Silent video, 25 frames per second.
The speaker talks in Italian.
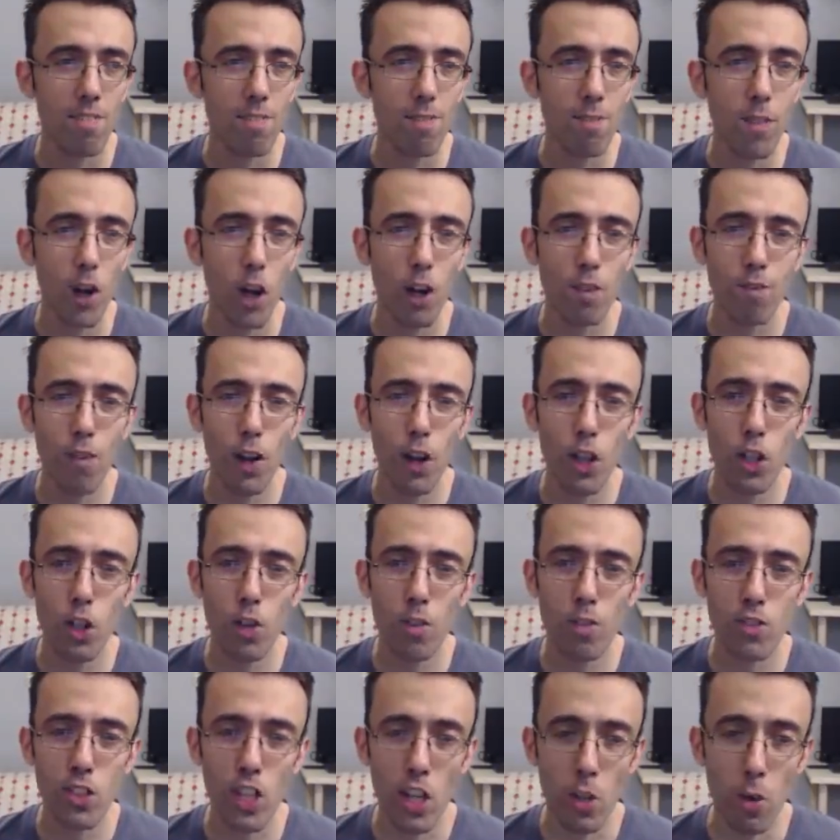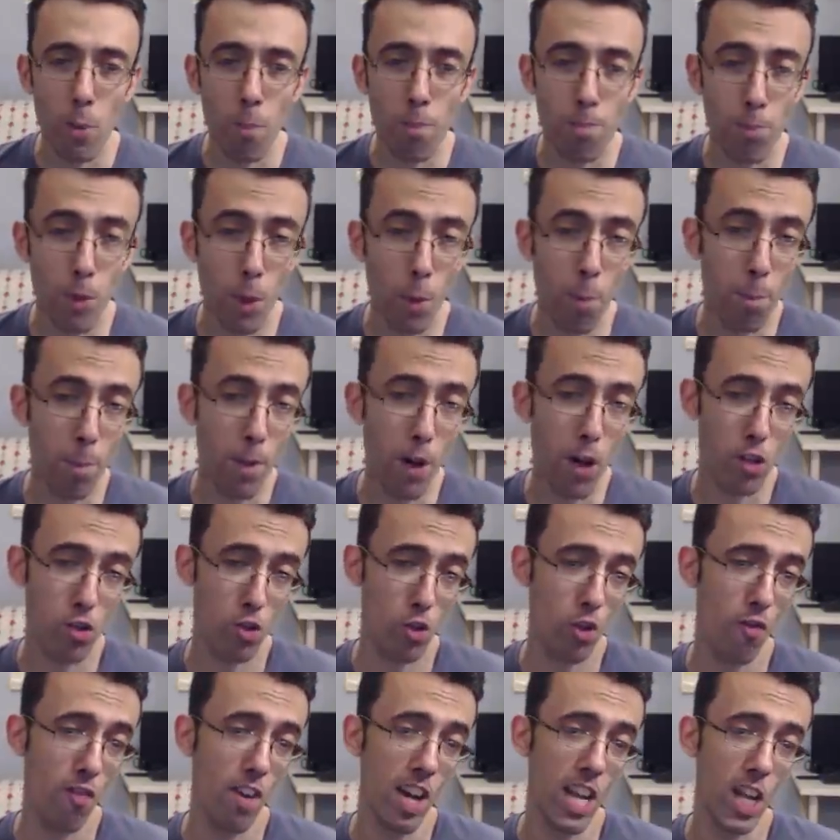voglio, cioè non, non,
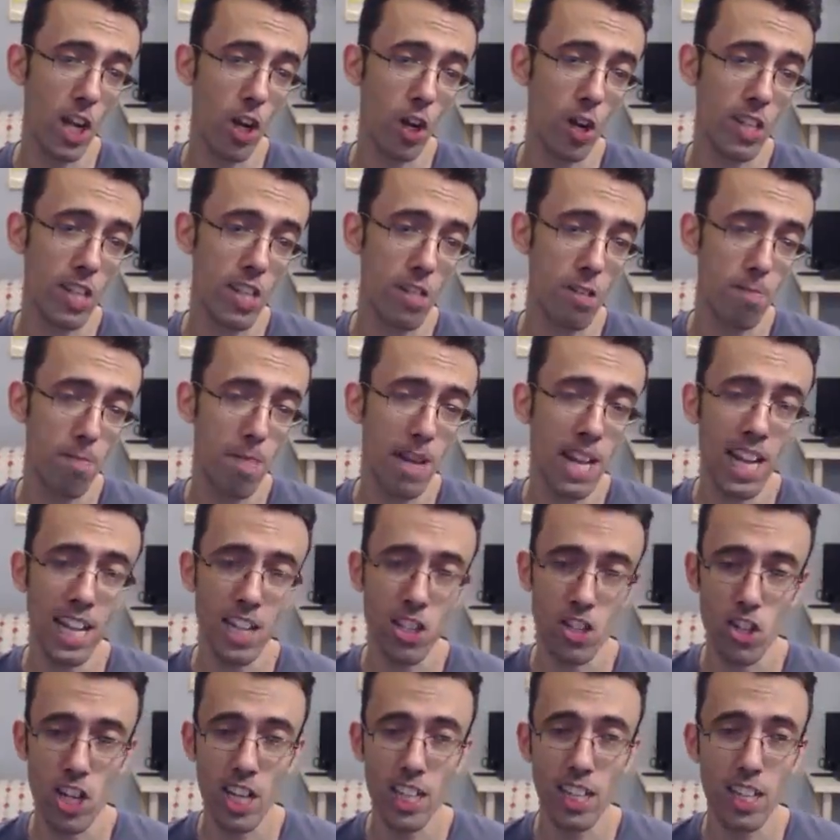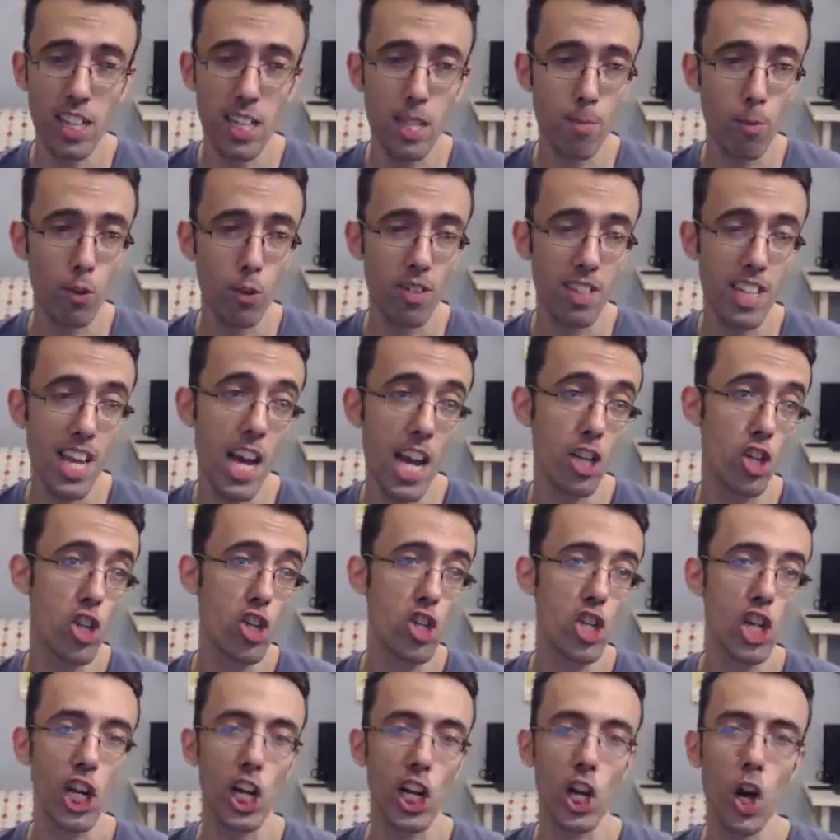posso fare le cose sbilanciate tipo 10
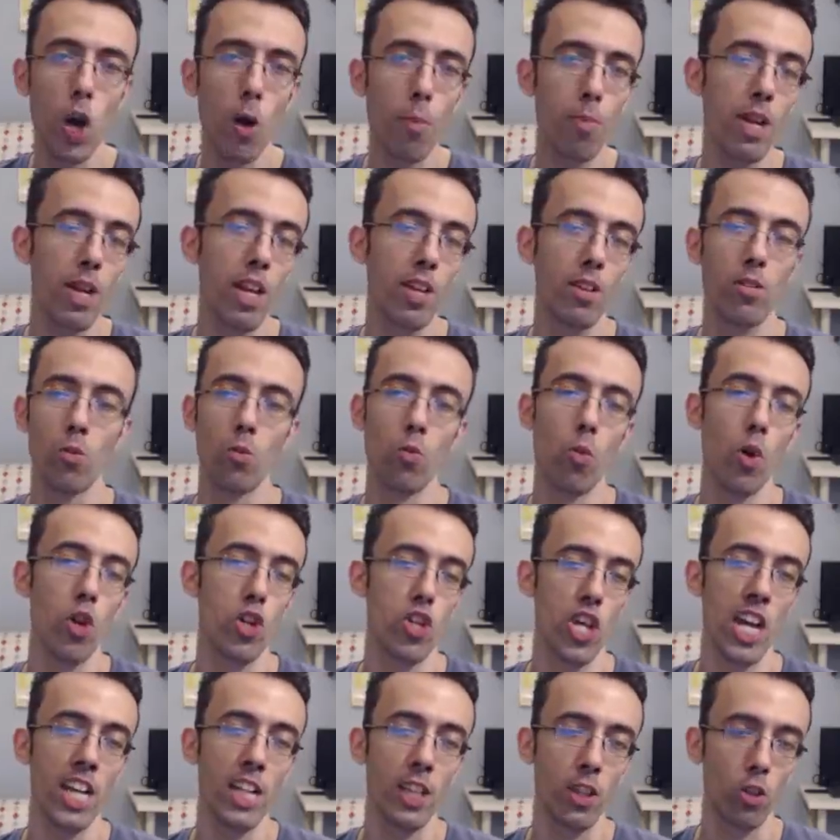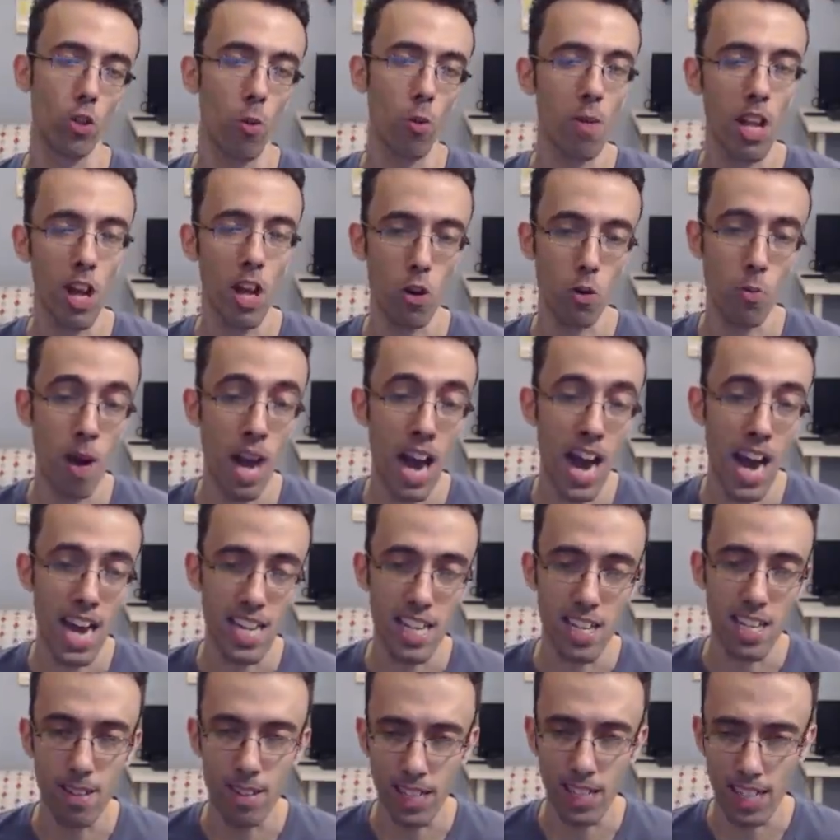ciclopi e 200.000
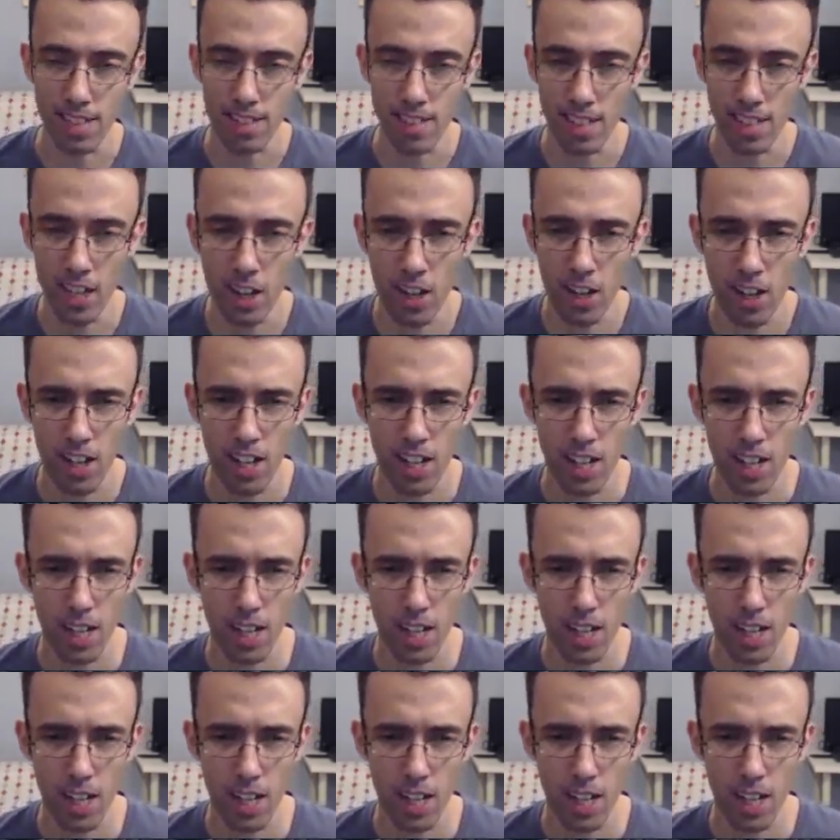romani, perché sennò